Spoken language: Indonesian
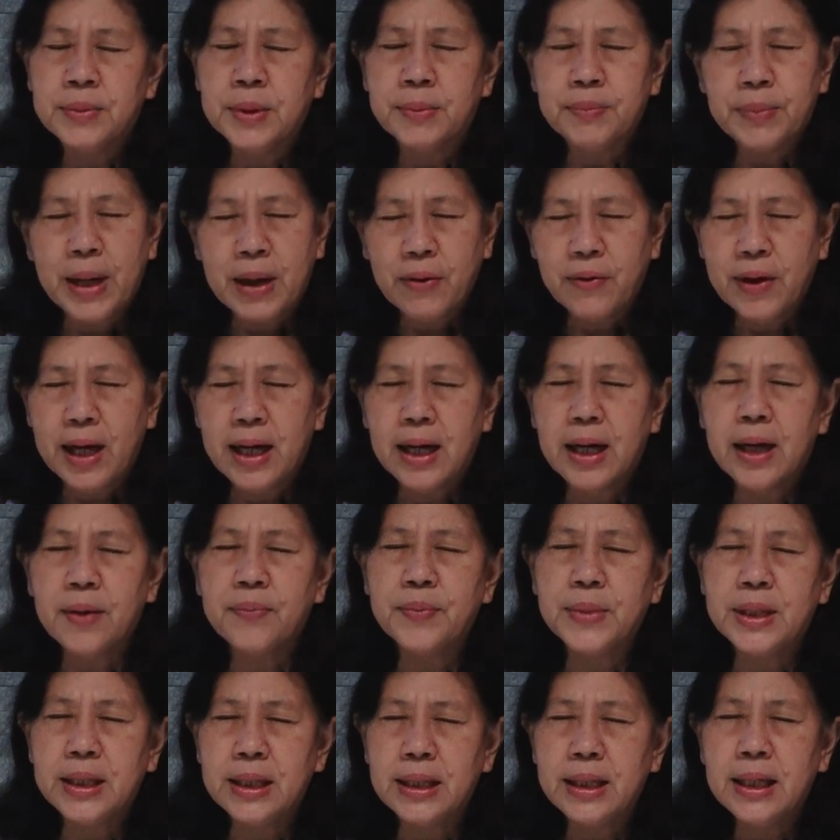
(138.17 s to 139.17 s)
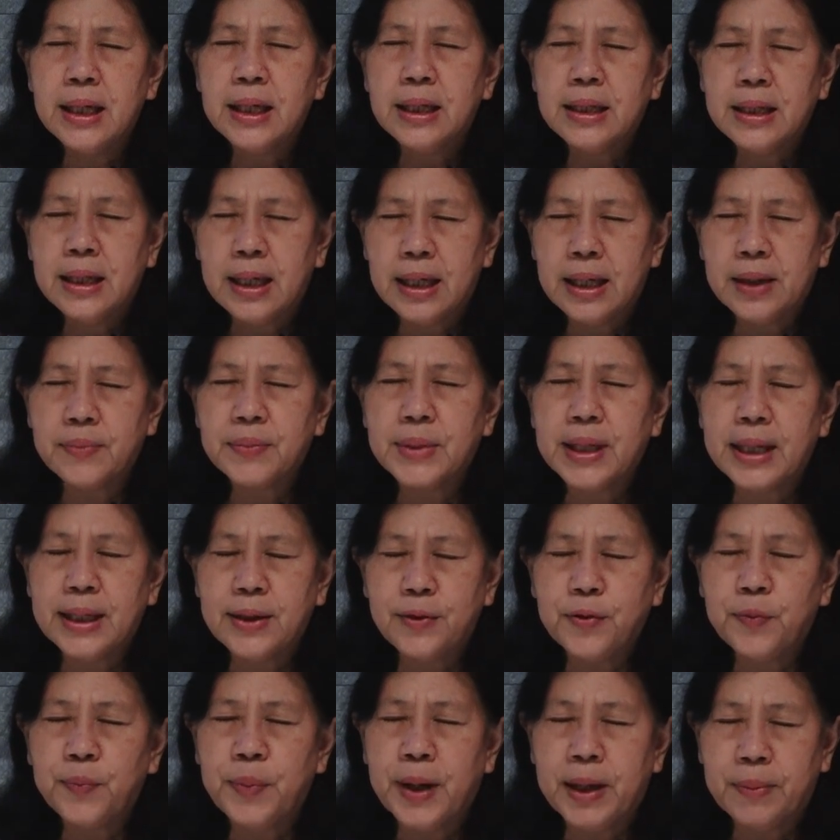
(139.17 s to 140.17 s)
membawa kami dalam
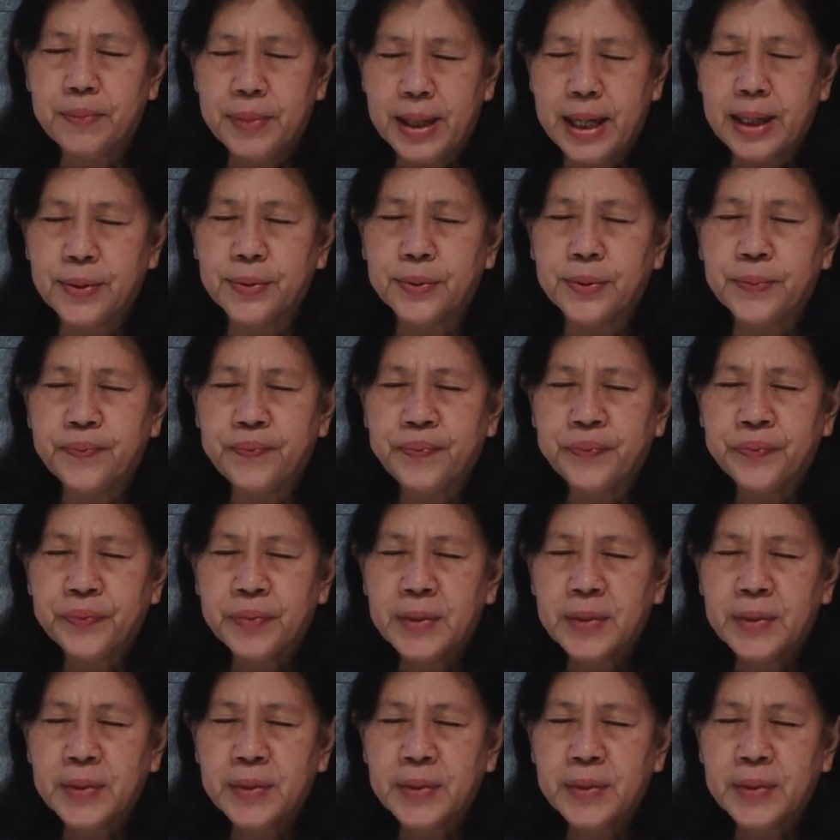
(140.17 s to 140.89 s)
kehidupan baru.